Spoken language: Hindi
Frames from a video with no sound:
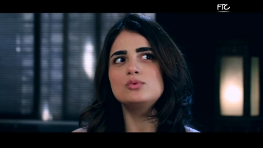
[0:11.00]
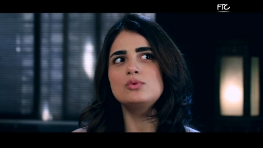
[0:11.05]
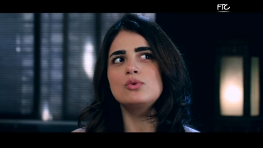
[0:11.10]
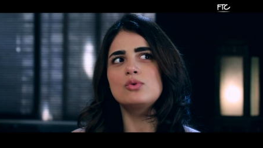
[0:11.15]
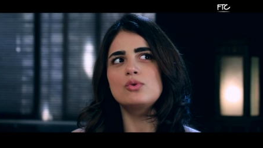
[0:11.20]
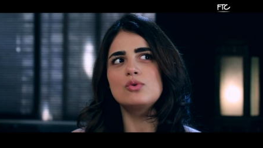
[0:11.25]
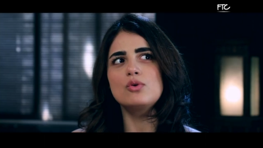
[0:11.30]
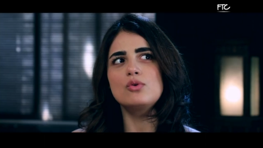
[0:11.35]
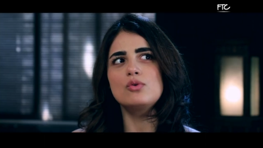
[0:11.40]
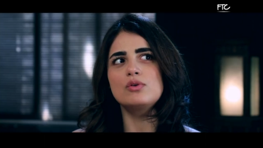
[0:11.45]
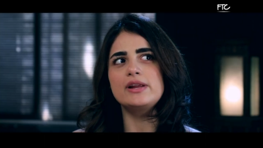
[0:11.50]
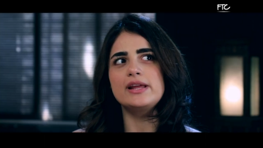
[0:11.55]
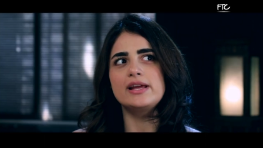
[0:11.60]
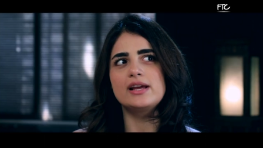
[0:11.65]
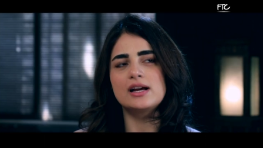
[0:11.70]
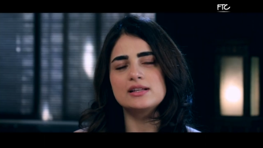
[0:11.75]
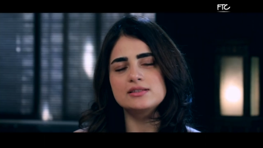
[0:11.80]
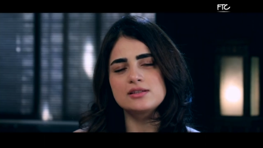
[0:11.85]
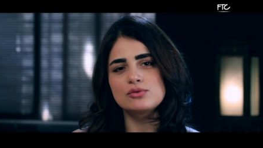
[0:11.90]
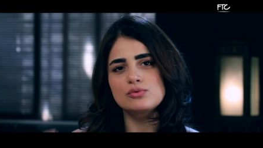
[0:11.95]
उन लोगों को ना
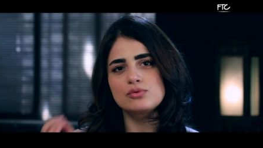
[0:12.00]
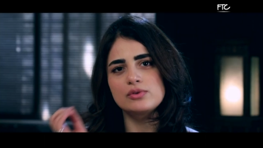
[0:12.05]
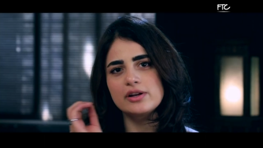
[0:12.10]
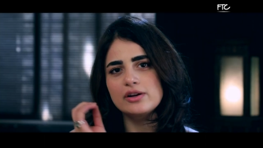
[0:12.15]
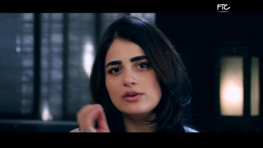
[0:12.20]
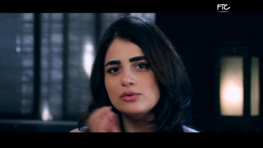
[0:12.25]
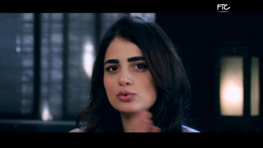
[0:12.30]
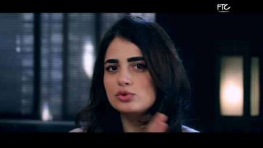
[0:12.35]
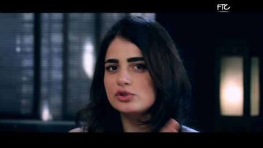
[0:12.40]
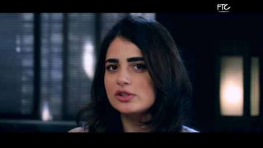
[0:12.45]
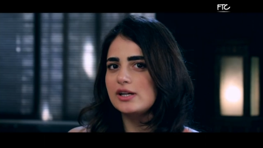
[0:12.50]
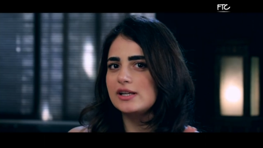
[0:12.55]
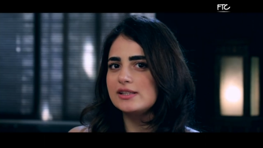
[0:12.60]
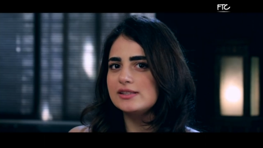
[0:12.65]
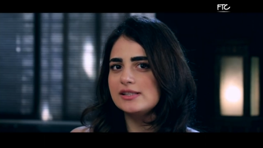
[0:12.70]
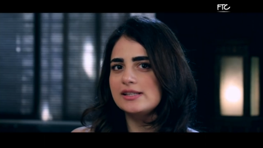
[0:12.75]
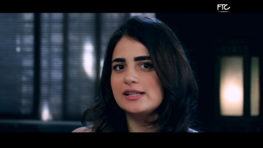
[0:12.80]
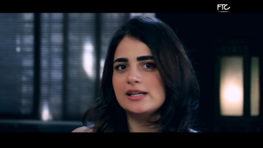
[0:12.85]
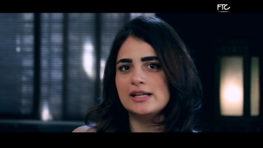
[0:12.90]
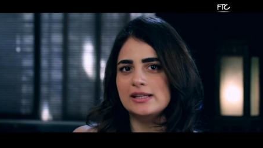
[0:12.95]
एक कान से सुनने का दूसरे कान
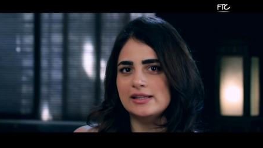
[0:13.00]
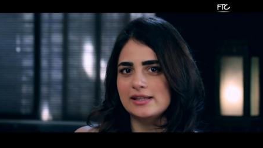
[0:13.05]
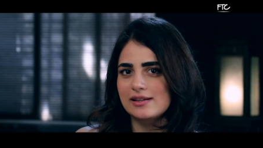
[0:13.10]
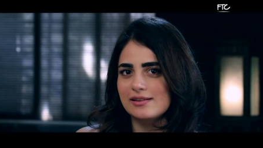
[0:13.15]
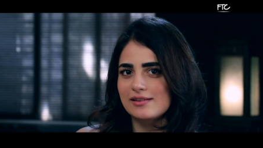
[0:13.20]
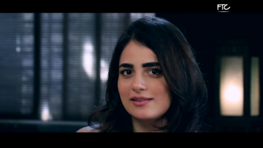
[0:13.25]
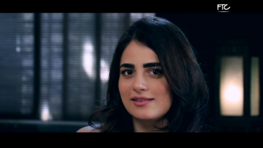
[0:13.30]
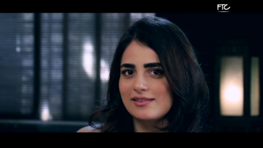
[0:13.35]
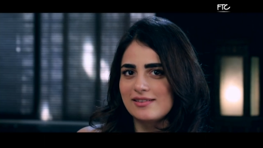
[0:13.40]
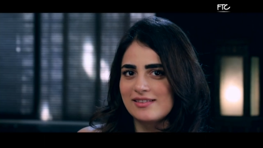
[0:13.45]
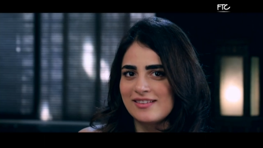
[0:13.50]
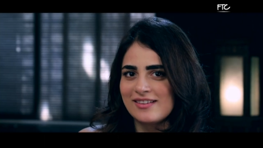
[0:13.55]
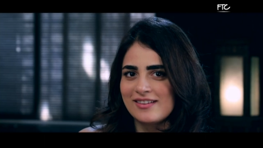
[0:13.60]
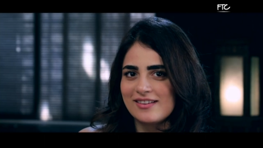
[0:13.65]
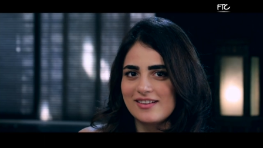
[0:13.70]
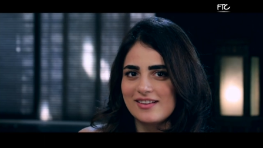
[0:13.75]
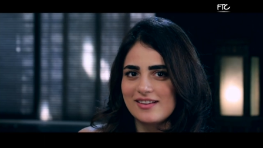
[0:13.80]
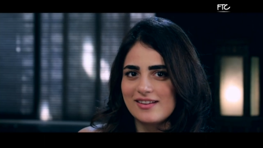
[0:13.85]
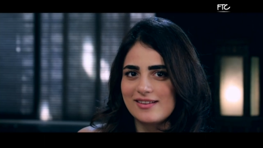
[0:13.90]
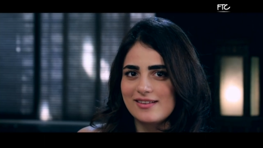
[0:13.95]
से निकालने का
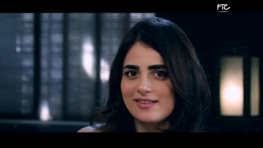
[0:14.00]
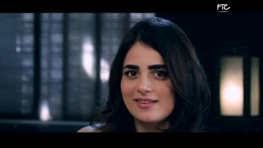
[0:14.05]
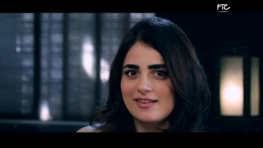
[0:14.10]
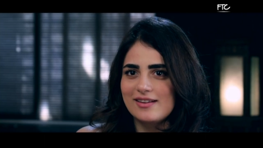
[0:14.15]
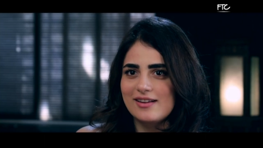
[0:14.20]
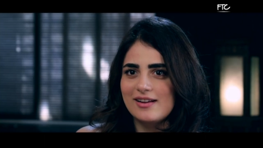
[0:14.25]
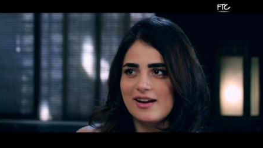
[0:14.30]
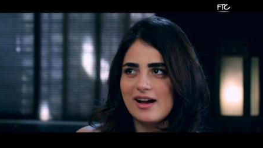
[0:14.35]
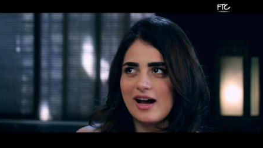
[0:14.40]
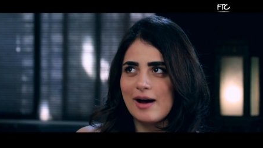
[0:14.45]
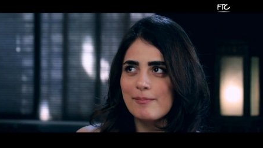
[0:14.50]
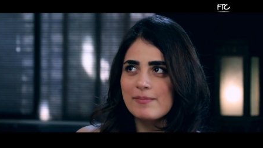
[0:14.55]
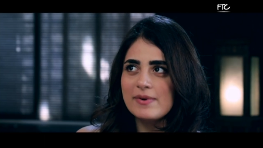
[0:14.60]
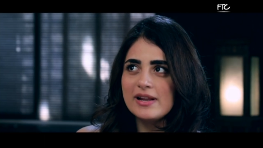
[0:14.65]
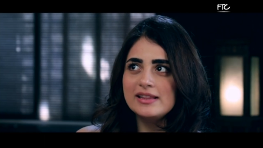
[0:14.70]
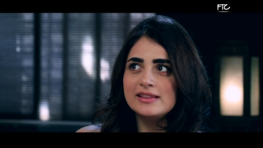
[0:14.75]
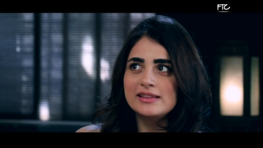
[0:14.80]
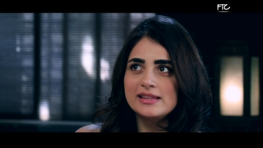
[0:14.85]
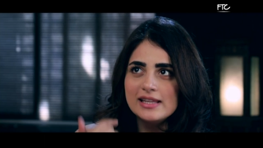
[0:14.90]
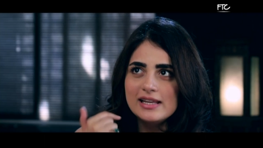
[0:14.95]

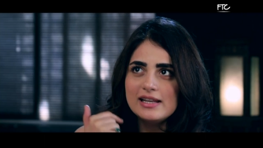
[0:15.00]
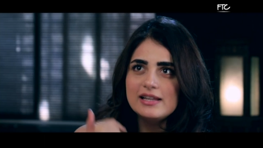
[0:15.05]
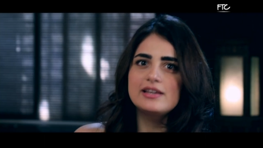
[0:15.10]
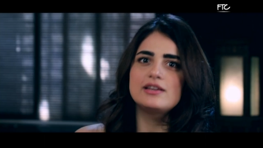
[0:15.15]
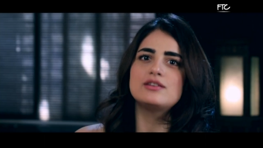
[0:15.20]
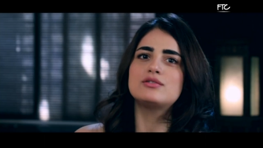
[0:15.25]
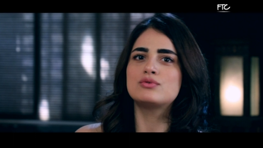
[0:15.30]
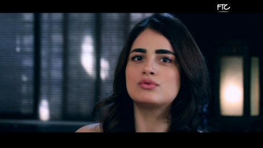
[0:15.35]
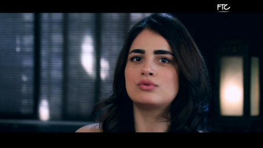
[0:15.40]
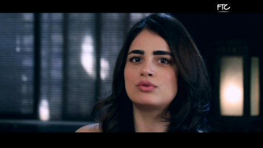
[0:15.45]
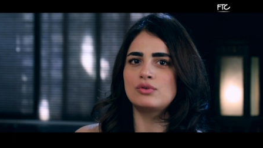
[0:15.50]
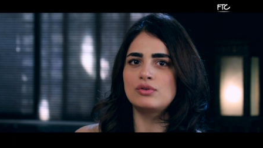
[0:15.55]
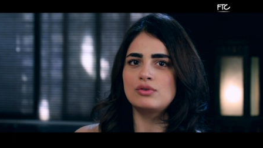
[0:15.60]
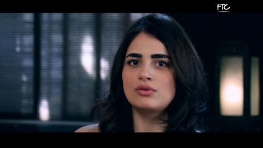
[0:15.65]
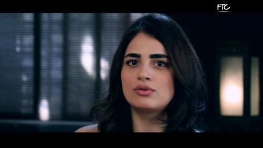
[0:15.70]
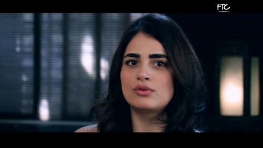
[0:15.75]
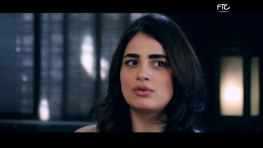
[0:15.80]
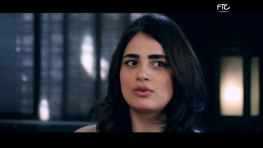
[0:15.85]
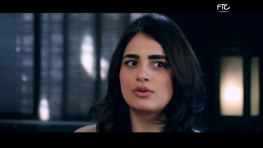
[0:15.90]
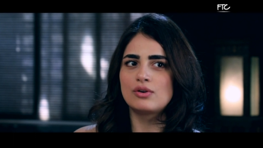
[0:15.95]
अपने दिल की सुनो
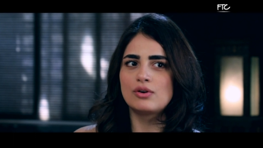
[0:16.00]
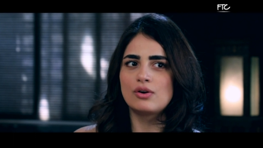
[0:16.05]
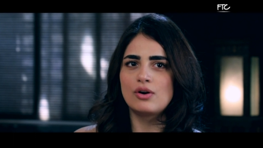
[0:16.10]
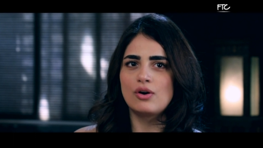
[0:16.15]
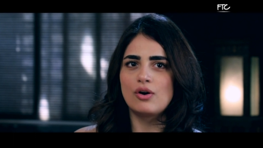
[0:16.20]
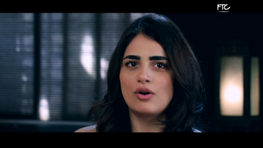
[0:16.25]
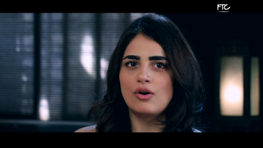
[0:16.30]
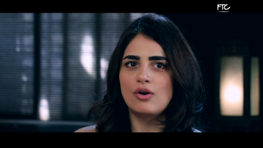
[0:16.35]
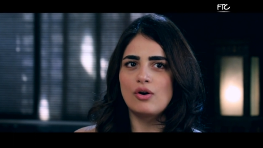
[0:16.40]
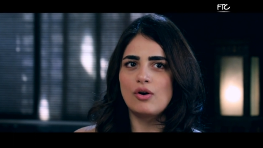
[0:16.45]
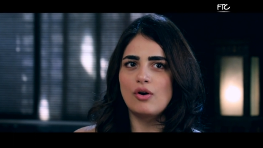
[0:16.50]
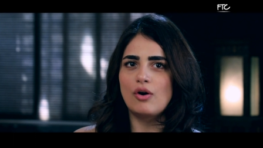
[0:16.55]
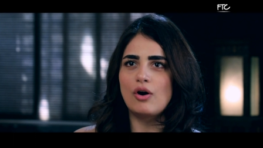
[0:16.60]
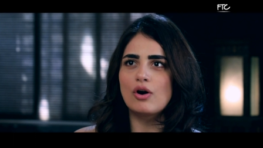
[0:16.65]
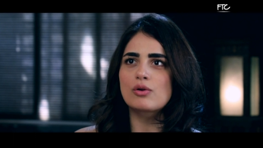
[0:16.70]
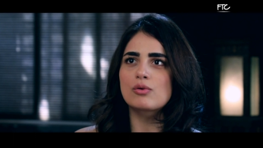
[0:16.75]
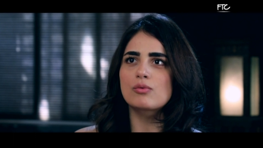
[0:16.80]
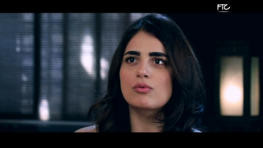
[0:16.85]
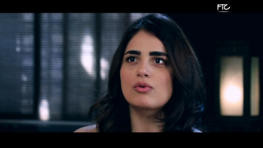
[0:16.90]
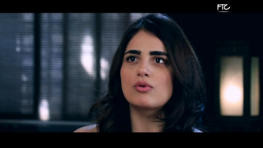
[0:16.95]

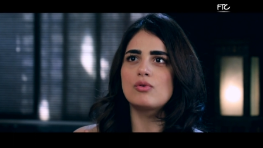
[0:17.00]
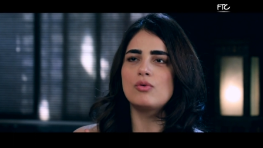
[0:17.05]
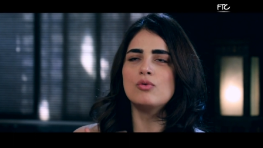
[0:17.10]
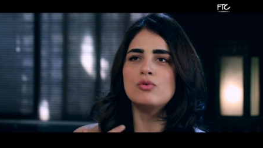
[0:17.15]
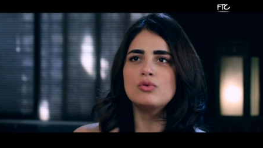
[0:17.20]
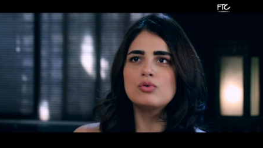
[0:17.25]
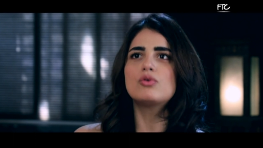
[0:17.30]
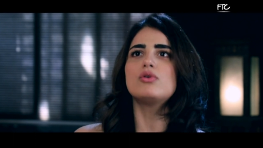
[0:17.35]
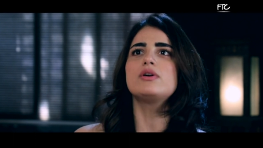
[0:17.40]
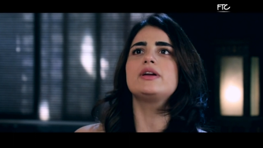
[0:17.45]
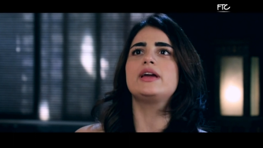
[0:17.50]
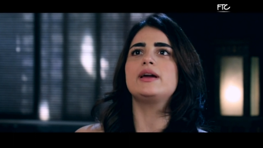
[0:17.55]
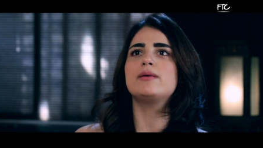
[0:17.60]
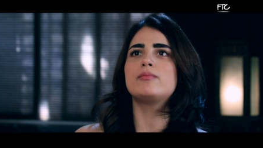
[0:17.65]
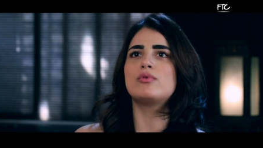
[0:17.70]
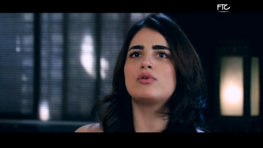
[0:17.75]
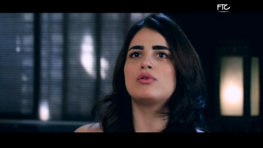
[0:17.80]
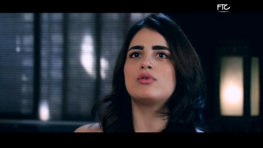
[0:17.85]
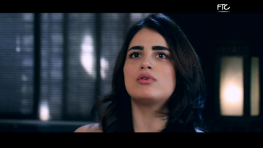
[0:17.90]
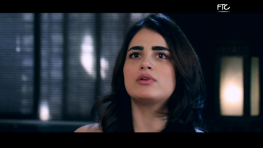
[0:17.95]
और उनको ये
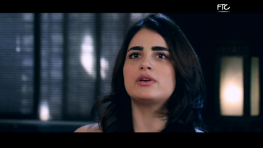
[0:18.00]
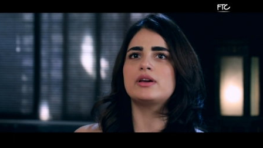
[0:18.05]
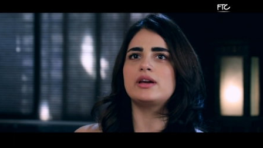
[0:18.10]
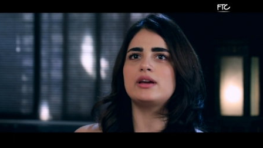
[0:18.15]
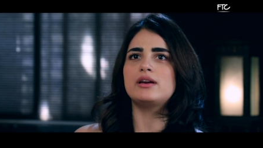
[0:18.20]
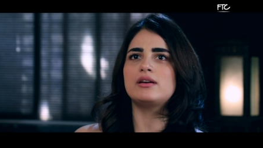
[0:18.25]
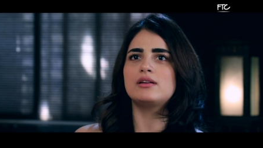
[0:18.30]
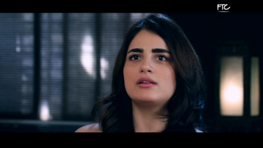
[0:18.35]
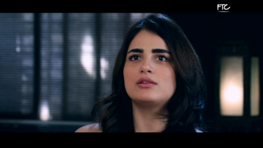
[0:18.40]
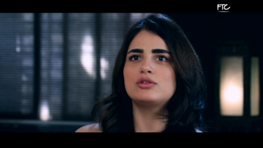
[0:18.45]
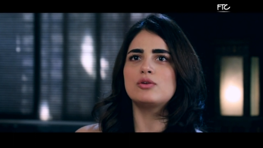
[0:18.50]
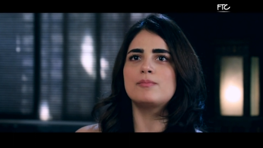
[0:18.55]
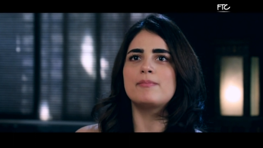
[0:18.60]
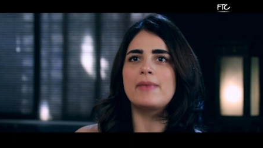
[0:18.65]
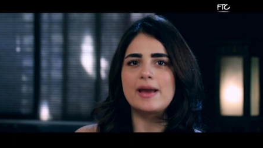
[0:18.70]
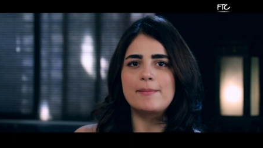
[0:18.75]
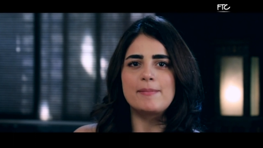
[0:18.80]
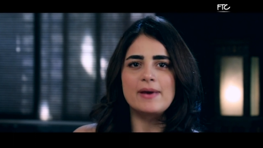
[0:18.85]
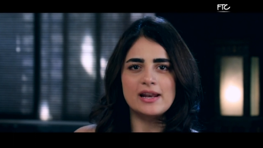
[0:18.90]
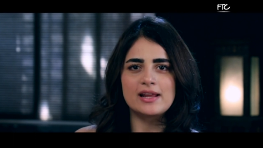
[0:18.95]
बोलो कि तो
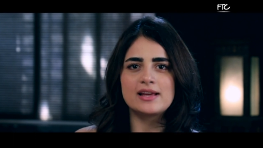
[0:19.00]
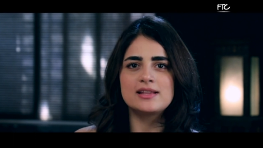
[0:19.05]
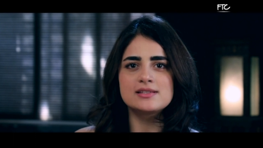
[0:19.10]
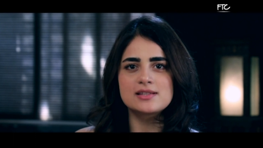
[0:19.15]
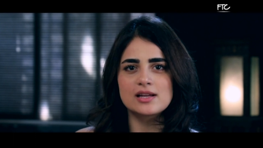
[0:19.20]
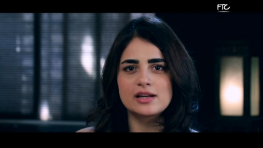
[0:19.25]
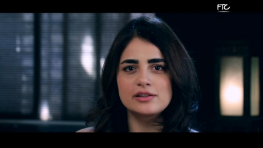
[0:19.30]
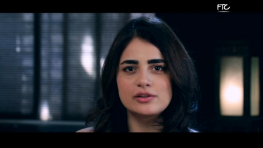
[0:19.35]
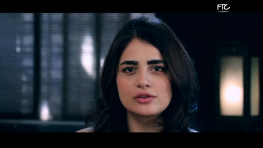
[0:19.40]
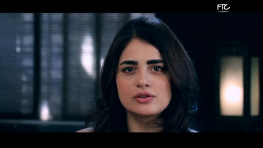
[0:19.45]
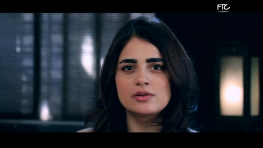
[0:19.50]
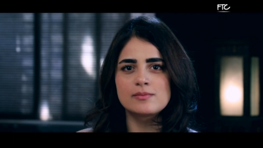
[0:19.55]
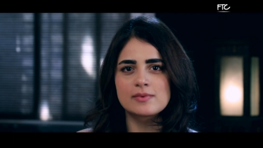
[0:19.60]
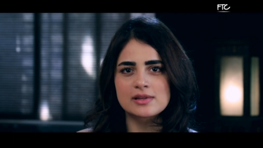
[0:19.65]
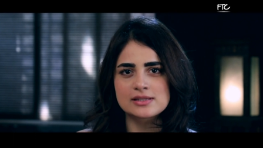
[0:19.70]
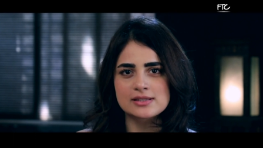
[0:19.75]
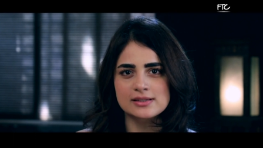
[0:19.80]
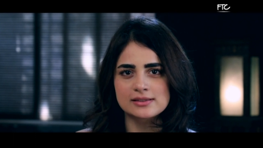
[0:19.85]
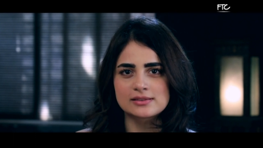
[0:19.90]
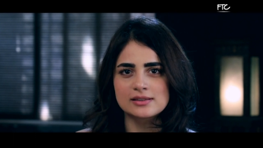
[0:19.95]
मैं पहला इंसान क्यों नहीं
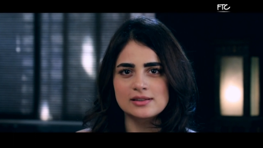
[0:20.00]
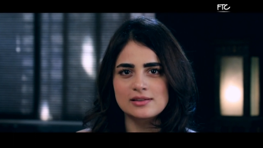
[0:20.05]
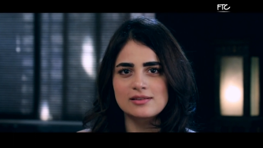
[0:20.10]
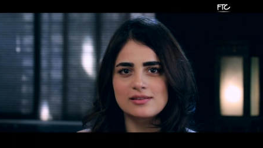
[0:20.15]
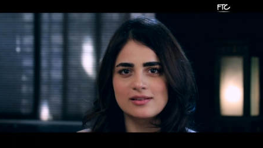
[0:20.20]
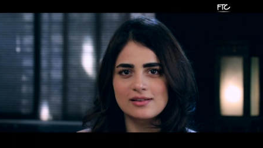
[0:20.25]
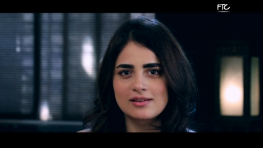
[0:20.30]
बन सकता